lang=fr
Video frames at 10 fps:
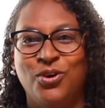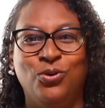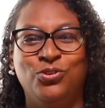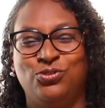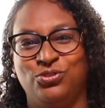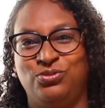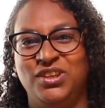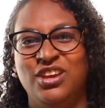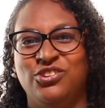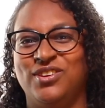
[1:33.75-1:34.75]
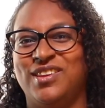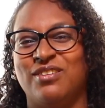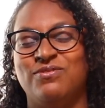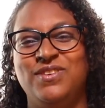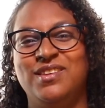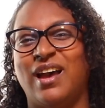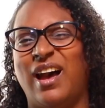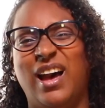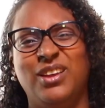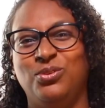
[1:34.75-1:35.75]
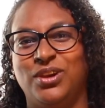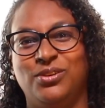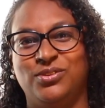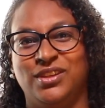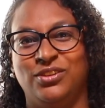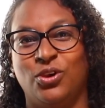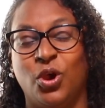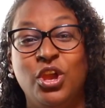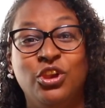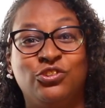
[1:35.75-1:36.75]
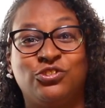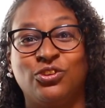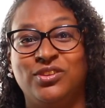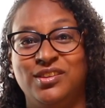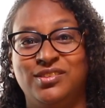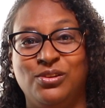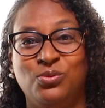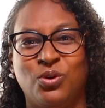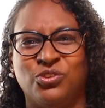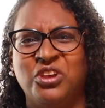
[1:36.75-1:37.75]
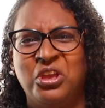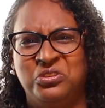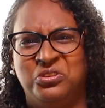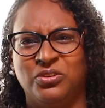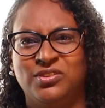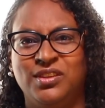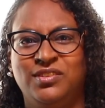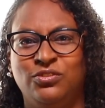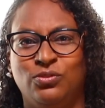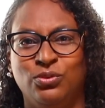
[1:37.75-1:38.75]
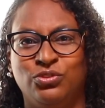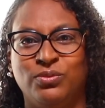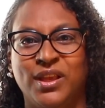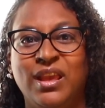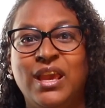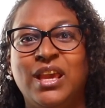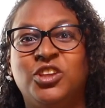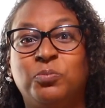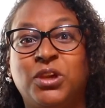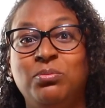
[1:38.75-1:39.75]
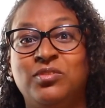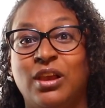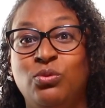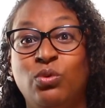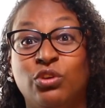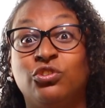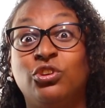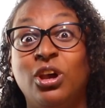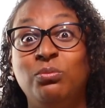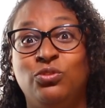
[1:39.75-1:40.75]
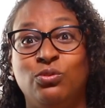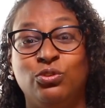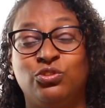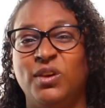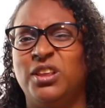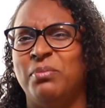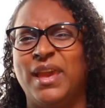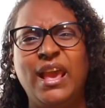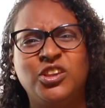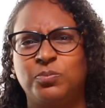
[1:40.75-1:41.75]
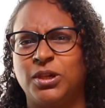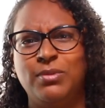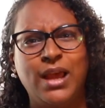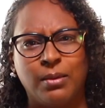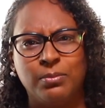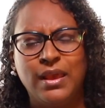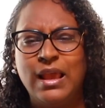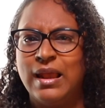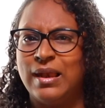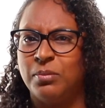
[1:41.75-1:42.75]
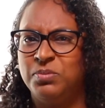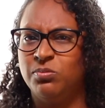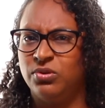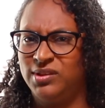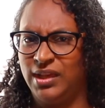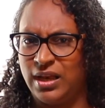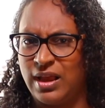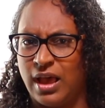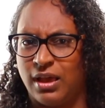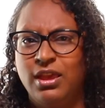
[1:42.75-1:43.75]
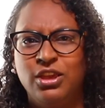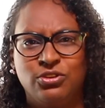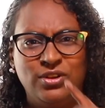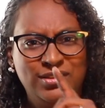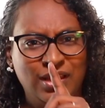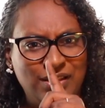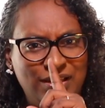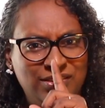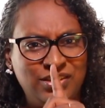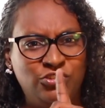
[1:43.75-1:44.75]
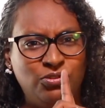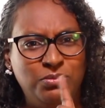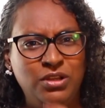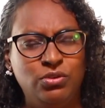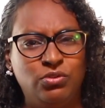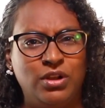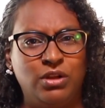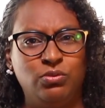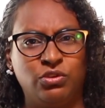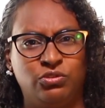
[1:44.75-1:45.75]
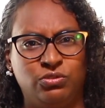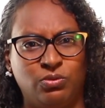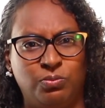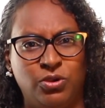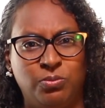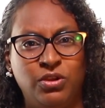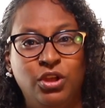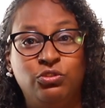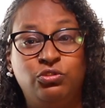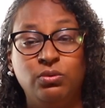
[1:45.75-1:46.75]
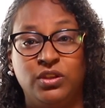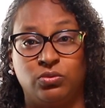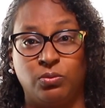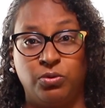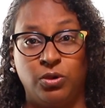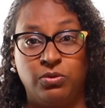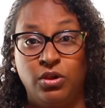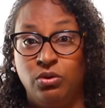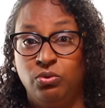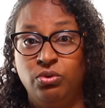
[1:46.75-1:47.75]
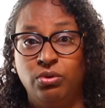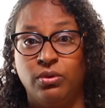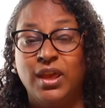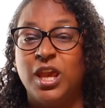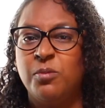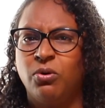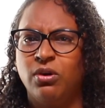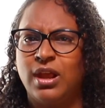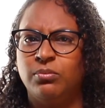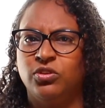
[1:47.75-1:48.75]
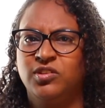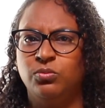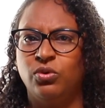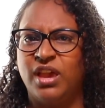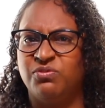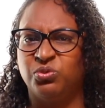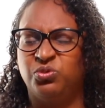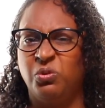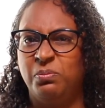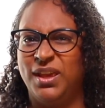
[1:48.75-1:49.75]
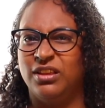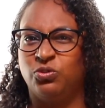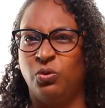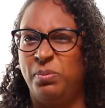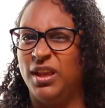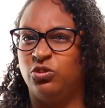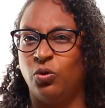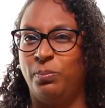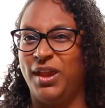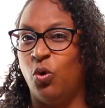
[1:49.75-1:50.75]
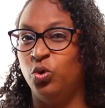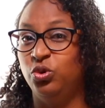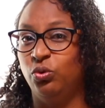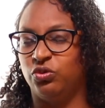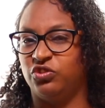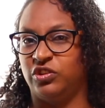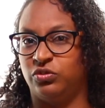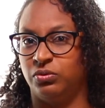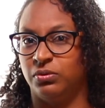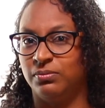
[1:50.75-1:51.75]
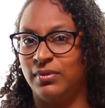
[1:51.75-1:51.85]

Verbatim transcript: Aujourd'hui, je t'invite à adorer le Seigneur, chanter ses louanges, danser si tu le souhaites, exprime ta louange comme tu le souhaites, mais exprime-la. La Bible déclare que l'Éternel siège au milieu de la louange de son peuple. Tu es son peuple, loue-le et proclame que tes murailles vont tomber, tomber, tomber au nom de Jésus.